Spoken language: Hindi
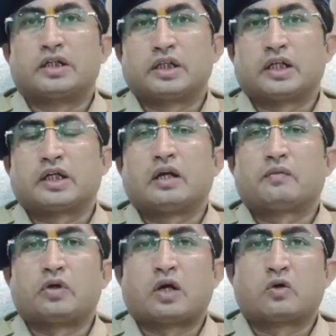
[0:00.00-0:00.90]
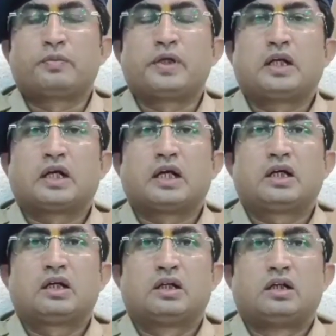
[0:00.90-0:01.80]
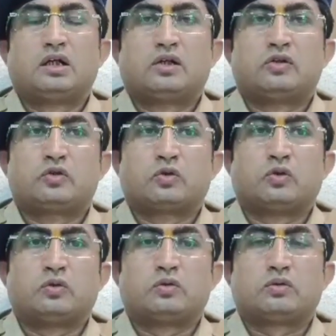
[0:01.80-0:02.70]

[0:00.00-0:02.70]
किसी के खिलाफ कोई आरोप नहीं लगाया जो